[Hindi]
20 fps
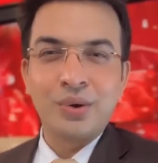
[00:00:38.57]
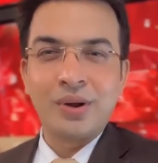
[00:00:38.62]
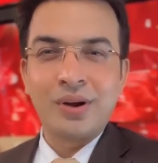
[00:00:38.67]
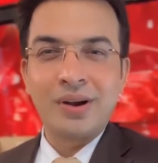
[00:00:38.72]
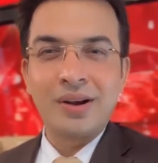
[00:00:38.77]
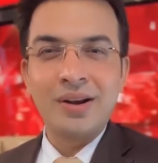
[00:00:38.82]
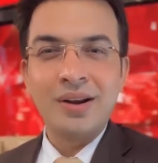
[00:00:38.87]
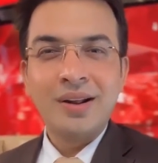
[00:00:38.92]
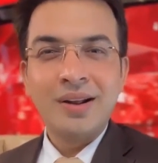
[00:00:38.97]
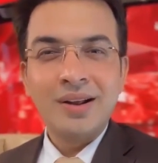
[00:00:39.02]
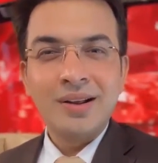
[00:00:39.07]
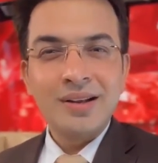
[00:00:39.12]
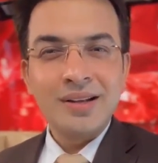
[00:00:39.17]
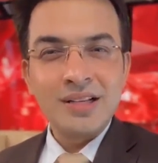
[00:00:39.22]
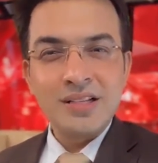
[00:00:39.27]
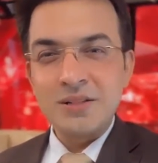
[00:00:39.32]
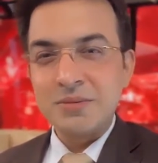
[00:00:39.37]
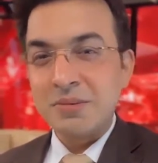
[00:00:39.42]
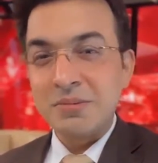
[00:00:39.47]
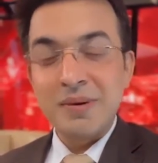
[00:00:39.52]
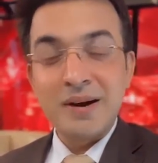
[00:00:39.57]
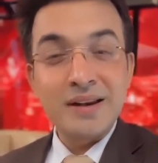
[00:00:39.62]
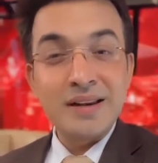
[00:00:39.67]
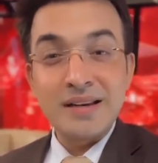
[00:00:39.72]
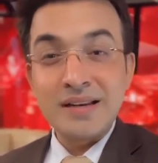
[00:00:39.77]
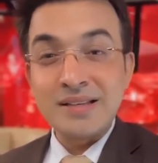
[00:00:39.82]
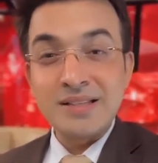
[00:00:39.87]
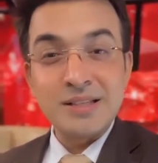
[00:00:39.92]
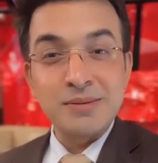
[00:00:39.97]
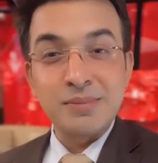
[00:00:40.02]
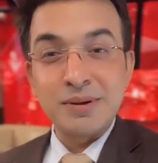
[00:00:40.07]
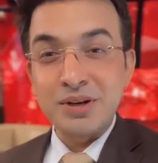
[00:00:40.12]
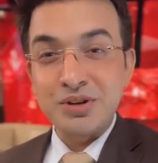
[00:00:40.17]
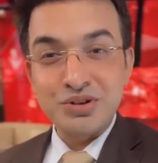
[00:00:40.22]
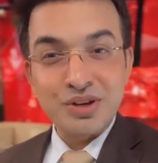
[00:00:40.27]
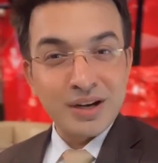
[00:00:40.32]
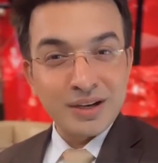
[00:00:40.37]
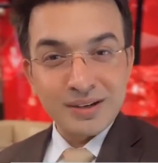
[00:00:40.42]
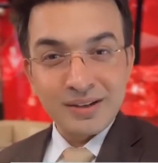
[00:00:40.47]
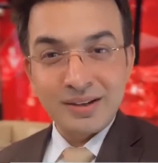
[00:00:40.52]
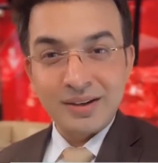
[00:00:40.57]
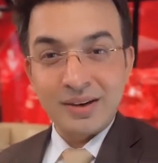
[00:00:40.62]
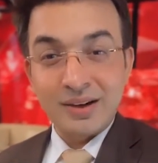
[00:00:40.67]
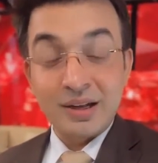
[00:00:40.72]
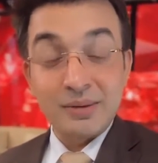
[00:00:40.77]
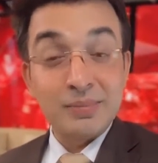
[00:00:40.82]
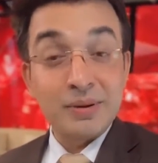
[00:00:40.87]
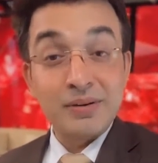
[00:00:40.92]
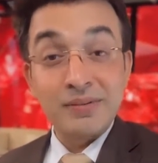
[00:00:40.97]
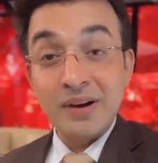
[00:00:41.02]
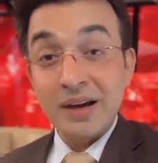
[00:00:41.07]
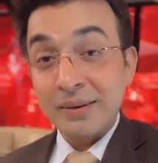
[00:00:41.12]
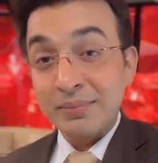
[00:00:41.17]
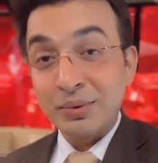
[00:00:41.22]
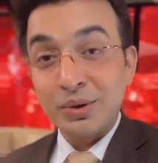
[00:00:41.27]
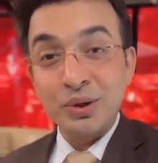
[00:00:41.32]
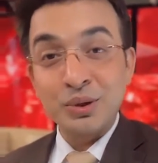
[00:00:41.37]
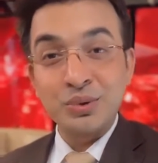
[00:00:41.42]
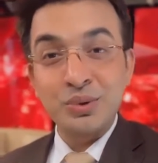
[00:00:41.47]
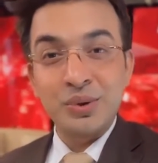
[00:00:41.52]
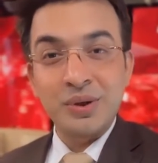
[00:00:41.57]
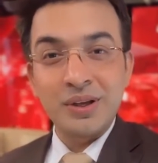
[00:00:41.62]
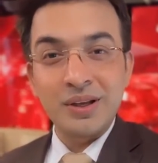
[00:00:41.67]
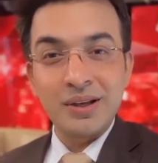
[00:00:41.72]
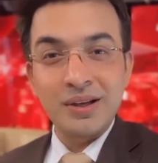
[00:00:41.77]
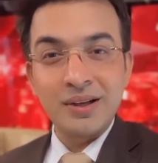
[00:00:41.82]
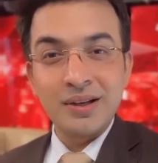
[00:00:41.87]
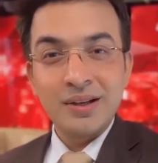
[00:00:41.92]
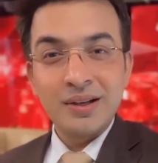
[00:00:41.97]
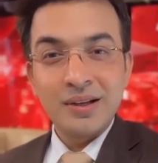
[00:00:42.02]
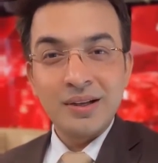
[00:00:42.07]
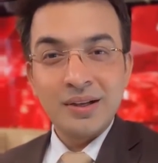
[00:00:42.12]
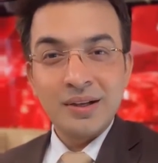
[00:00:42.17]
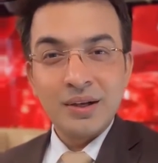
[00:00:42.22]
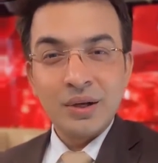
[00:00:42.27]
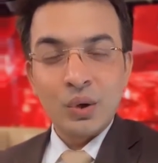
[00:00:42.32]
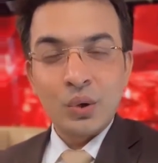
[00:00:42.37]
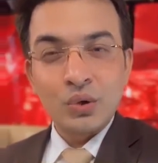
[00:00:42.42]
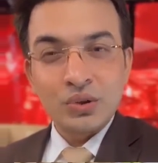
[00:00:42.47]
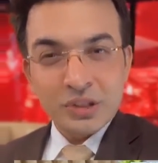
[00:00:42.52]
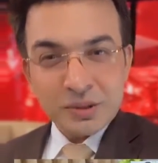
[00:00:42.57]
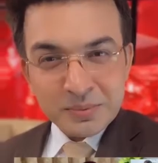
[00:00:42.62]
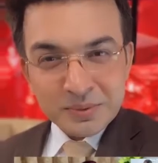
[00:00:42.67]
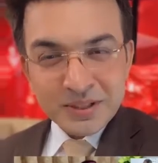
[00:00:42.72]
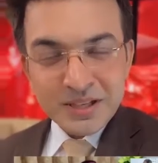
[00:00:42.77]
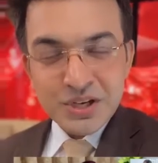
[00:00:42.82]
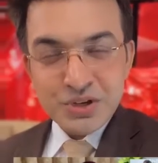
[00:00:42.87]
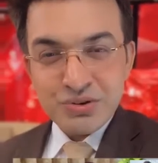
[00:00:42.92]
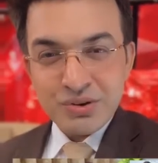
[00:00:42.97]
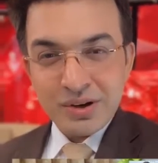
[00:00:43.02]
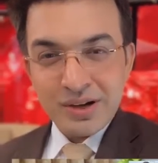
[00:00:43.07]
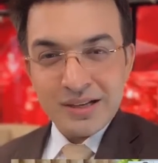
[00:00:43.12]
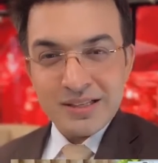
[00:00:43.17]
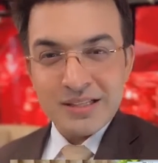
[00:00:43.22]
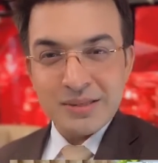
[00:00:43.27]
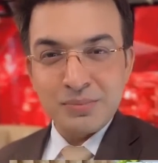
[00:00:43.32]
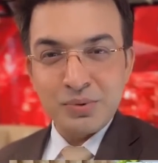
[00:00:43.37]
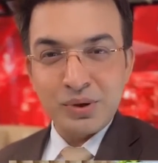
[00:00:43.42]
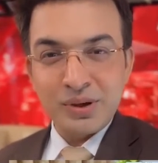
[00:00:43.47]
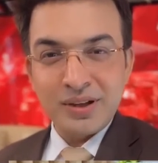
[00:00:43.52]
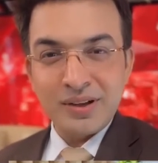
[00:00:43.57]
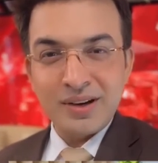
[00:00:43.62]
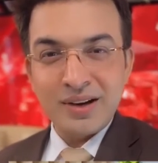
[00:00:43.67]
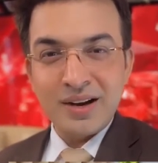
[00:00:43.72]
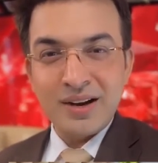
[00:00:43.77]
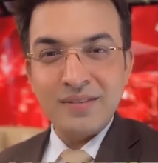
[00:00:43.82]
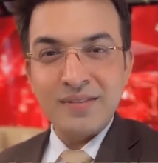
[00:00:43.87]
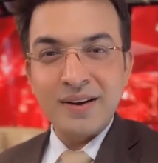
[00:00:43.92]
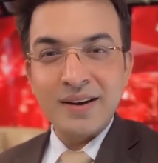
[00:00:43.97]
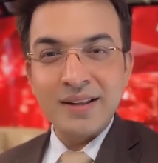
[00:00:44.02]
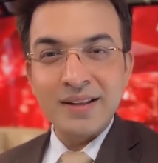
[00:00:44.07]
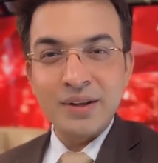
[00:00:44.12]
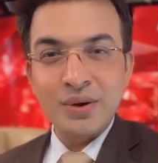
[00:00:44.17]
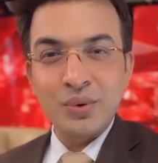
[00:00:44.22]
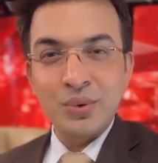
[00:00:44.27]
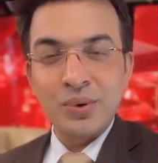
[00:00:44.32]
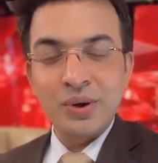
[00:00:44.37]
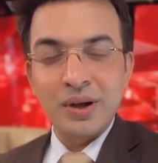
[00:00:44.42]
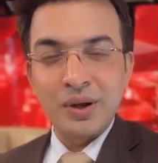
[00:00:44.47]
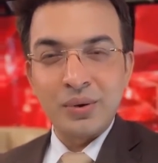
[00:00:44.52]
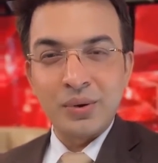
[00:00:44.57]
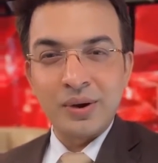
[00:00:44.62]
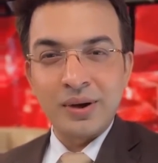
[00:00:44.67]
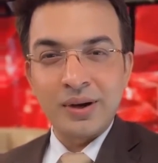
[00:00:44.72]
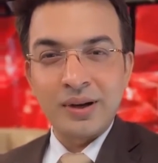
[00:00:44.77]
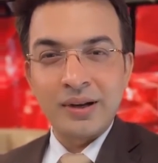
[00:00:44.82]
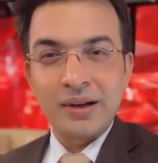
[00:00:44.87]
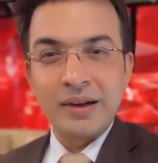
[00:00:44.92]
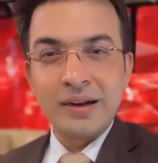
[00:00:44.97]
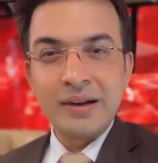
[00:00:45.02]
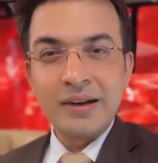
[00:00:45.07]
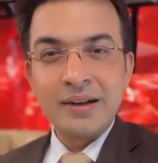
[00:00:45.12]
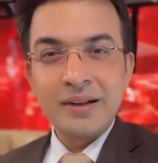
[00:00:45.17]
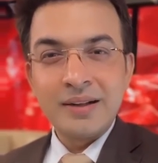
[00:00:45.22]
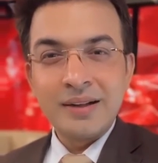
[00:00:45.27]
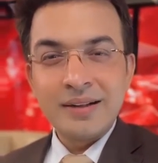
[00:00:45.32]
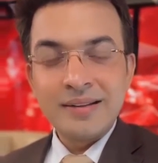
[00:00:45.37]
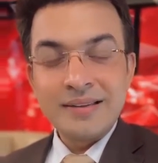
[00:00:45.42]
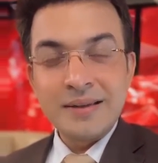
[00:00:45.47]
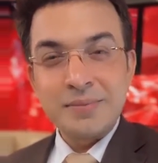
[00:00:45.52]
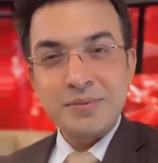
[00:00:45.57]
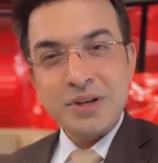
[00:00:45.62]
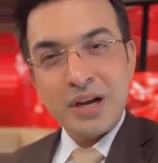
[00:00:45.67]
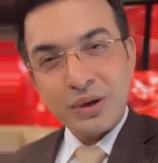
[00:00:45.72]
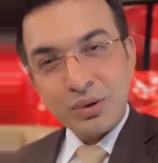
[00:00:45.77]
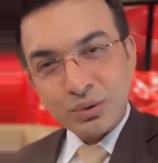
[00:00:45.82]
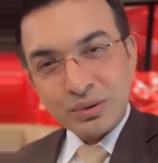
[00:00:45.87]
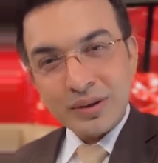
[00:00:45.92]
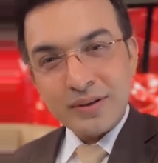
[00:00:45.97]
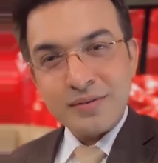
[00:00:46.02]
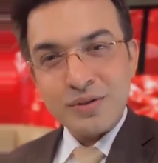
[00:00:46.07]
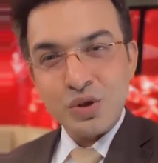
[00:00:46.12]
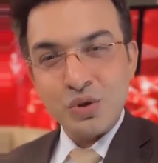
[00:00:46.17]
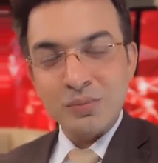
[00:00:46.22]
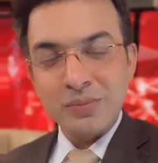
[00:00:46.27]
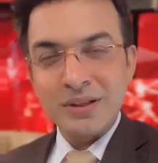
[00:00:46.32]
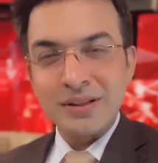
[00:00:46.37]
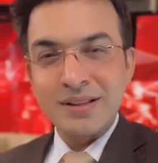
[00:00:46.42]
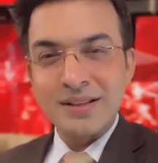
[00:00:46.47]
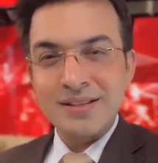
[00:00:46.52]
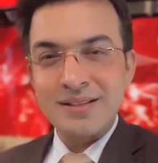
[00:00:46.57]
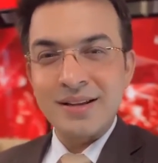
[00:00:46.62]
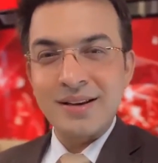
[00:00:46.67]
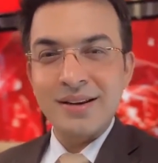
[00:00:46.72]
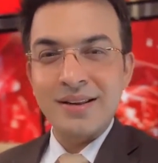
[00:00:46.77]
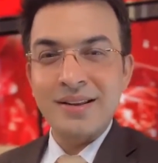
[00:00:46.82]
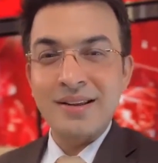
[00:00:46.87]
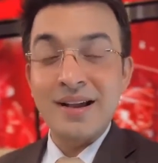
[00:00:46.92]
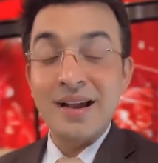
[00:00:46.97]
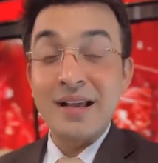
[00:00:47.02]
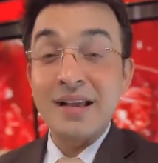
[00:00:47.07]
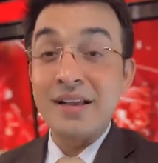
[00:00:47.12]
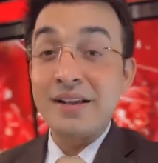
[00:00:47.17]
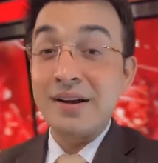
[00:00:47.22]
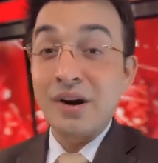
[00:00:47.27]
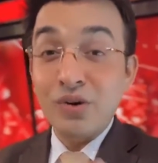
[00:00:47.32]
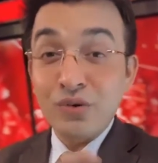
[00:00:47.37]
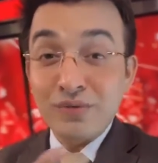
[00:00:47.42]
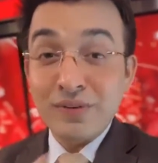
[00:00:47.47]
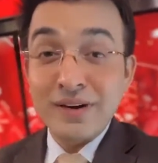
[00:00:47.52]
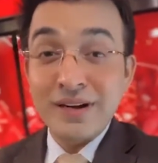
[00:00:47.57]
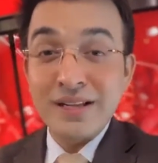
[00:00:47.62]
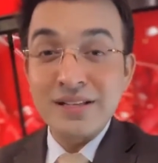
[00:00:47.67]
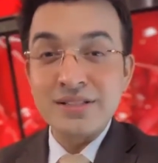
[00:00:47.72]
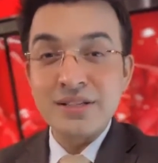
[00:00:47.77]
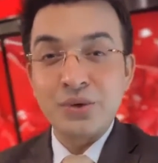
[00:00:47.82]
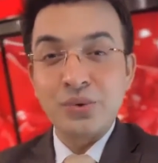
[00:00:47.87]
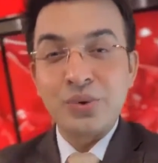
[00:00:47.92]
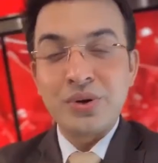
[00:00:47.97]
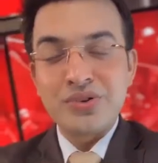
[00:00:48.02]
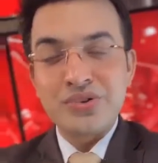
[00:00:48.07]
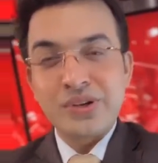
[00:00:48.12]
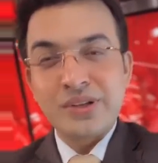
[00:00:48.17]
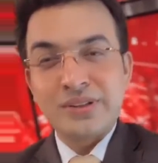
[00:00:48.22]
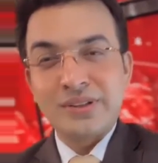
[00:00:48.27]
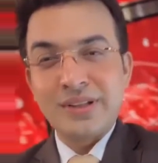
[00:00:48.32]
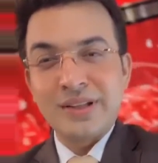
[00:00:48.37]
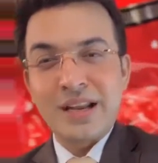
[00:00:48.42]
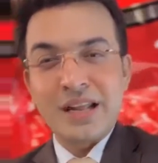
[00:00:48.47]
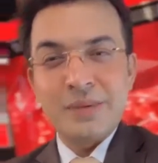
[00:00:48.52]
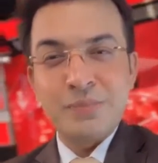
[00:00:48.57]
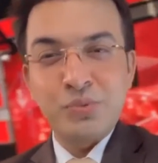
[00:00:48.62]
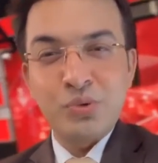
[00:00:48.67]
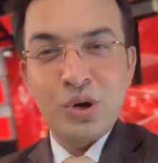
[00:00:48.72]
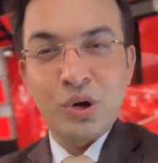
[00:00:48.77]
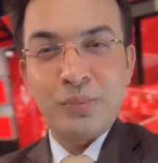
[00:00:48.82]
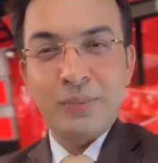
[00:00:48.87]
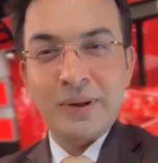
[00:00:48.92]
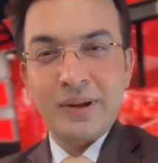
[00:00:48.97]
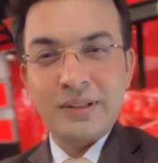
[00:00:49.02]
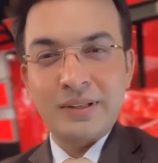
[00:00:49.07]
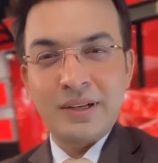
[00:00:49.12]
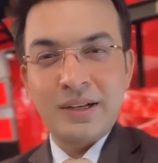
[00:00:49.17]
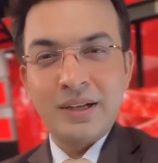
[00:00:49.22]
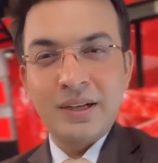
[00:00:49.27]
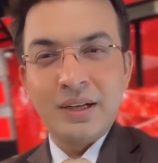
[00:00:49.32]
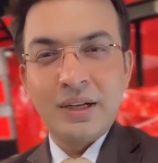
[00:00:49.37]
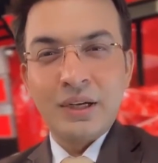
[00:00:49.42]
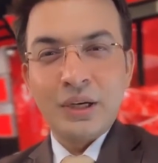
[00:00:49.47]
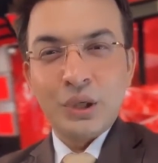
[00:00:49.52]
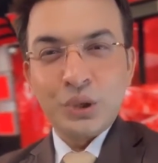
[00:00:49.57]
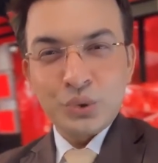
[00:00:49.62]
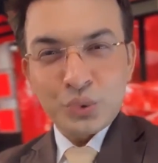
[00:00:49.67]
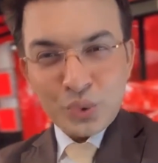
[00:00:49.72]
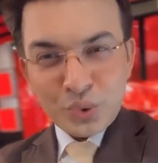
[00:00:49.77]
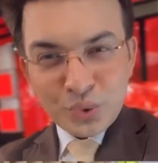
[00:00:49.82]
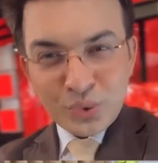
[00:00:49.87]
और इस बीमारी ने इसे परेशान कर रखा परिवार बहुत दुखी है उत्तर प्रदेश के गाजीपुर की रहने वाले ये लोग हैं और जब चारों तरफ से उम्मीद नजर नहीं आई क्राउड फंडिंग से डोनेशन इतना नहीं पूरा हो पा रहा था तो